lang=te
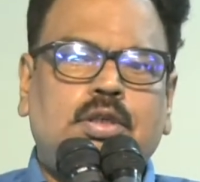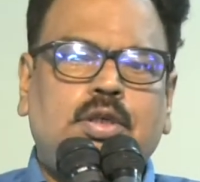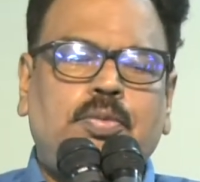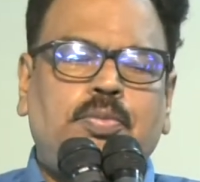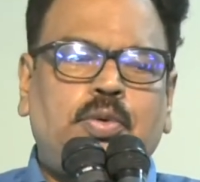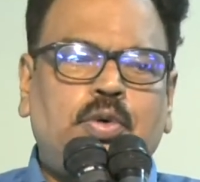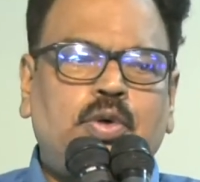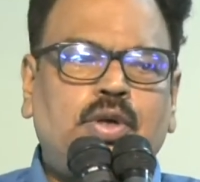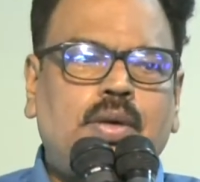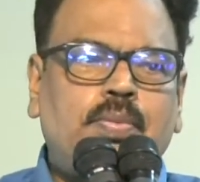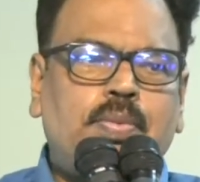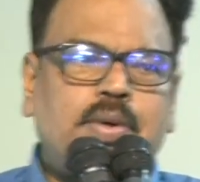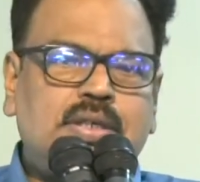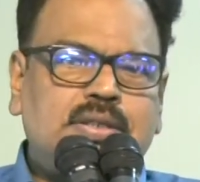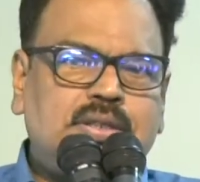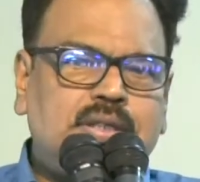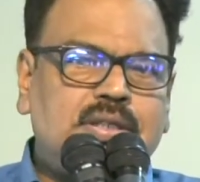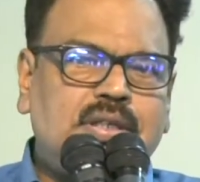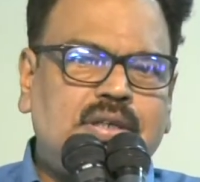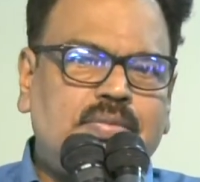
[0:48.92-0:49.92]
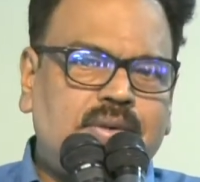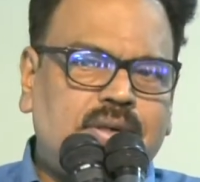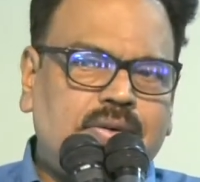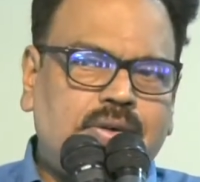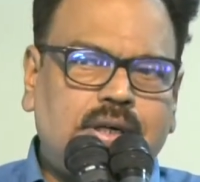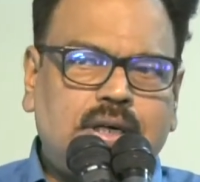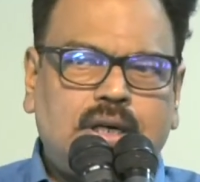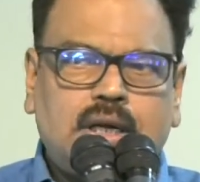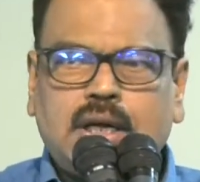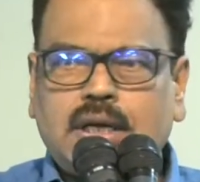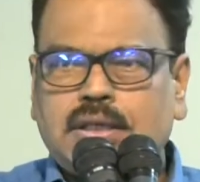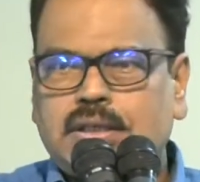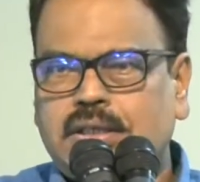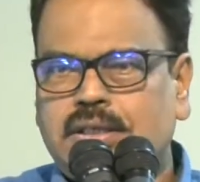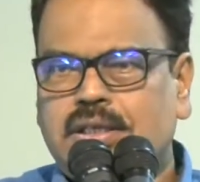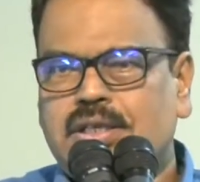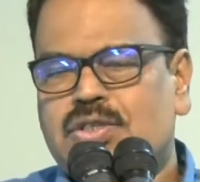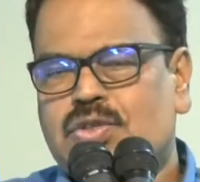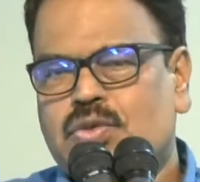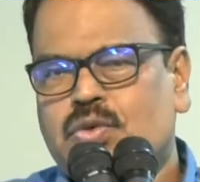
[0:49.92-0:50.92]
ఇప్పుడున్న పరిస్థితిని మనం ఎట్లా అర్థం
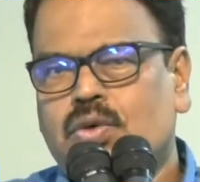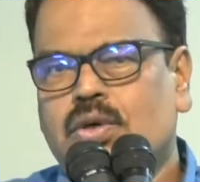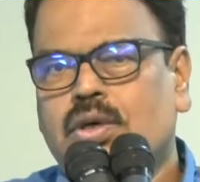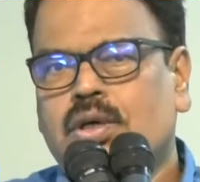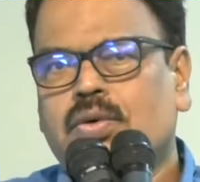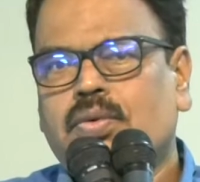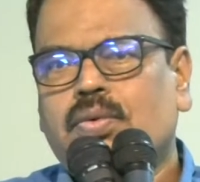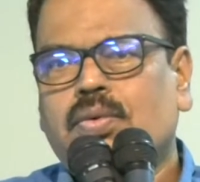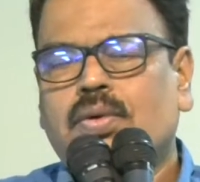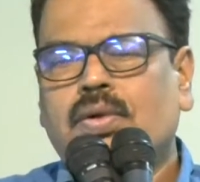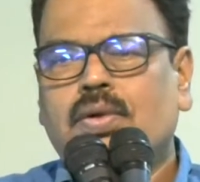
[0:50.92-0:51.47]
చేసుకుంటున్నాం